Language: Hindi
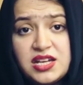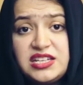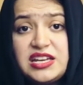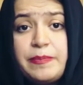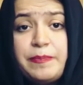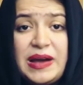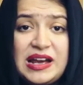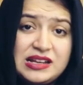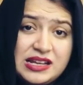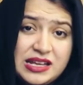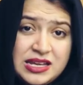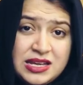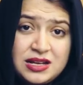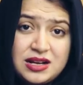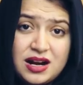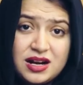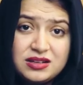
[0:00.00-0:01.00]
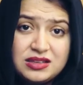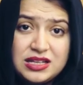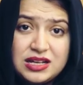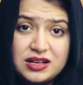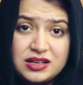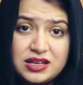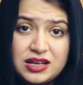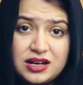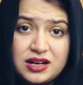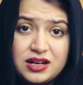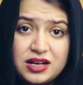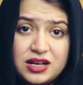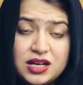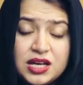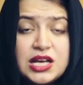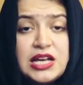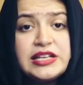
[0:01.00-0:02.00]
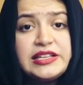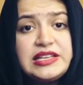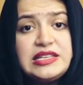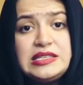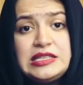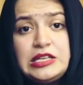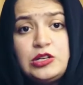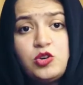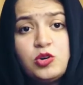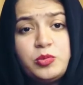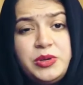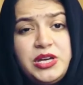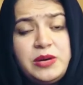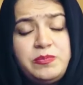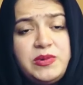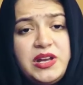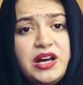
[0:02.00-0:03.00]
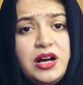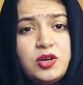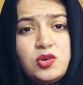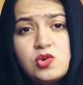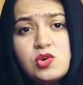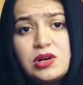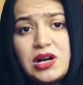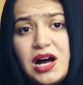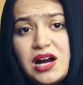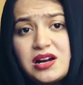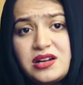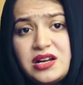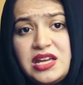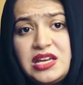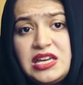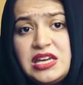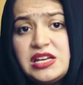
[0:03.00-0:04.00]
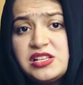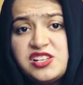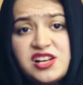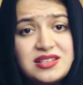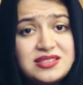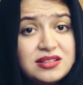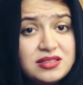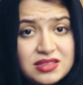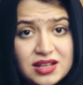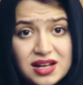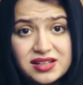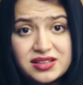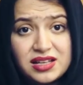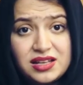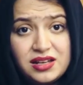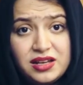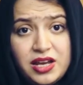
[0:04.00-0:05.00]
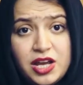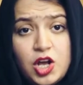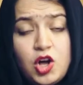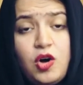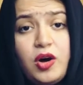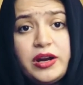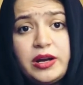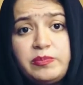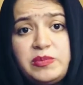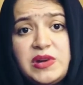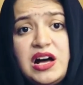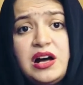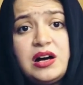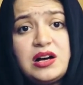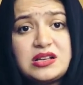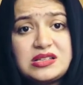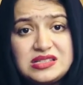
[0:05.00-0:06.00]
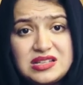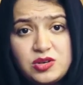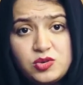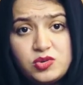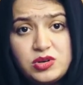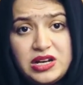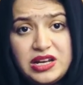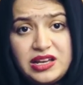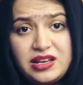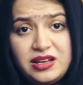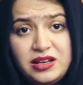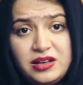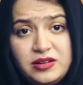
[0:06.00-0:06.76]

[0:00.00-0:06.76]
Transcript: या पहले ही काट दिया गया है किसी को भी अपने हकूक़ काटने की इजाज़त ना दें और अपना हक़ ज़रूर लें